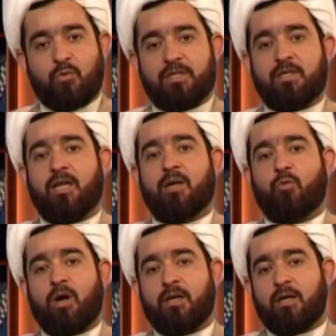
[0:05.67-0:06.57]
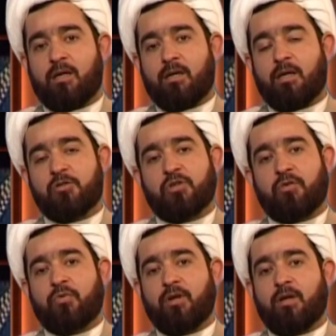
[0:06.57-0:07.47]
والسلام على
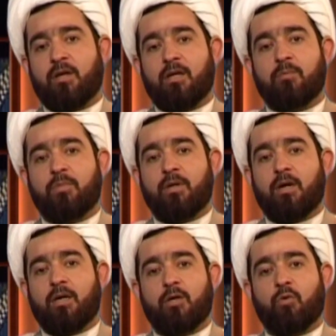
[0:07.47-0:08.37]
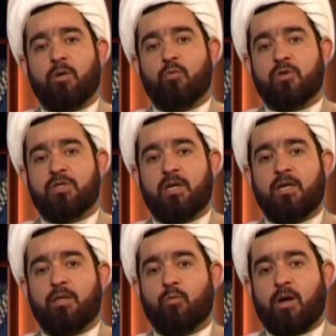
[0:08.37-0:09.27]
أشرف الأنبياء
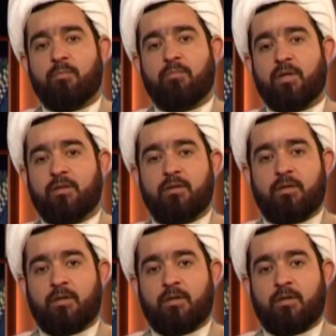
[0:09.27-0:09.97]
والمرسلين محمد